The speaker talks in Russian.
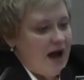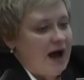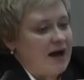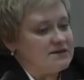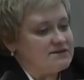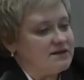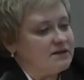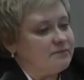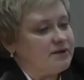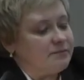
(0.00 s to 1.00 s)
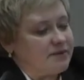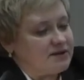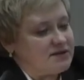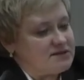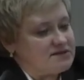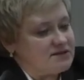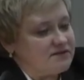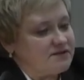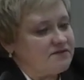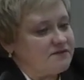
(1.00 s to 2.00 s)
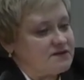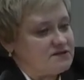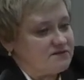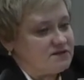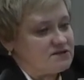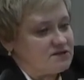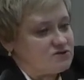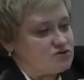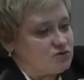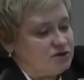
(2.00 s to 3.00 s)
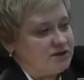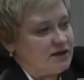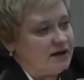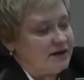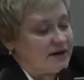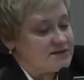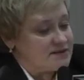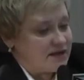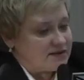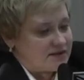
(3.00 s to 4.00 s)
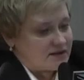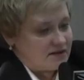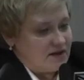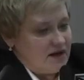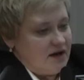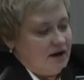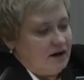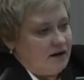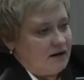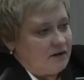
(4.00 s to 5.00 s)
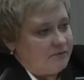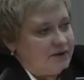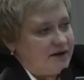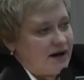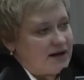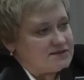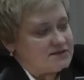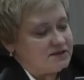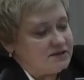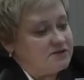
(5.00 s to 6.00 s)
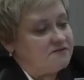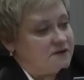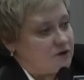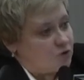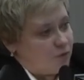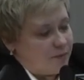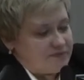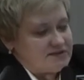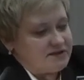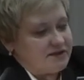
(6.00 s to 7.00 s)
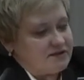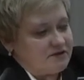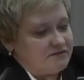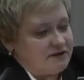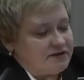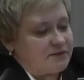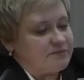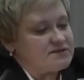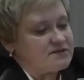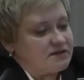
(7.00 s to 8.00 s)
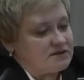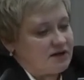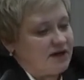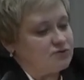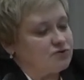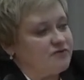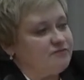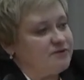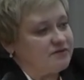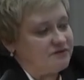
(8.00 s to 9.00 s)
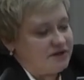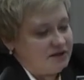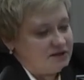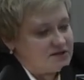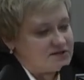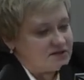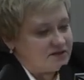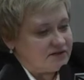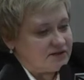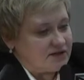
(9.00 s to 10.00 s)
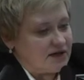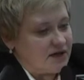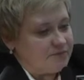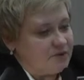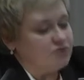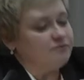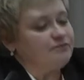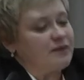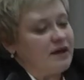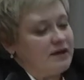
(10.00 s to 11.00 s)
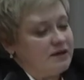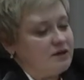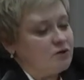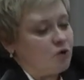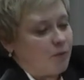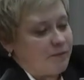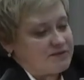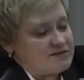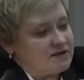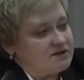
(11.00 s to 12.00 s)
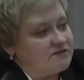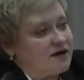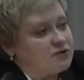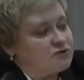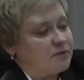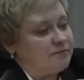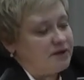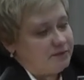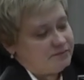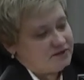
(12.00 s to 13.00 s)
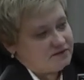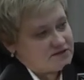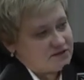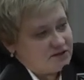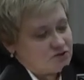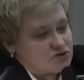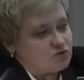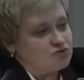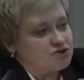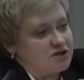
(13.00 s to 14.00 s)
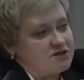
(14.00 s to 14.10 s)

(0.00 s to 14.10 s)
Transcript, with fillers: Отдельно были проанализированы эффективность инсулина Резадек. А, были оценены две группы пациентов. Это пациенты, которые впервые инициировали терапию, и группа пациентов, которые были переведены, уже,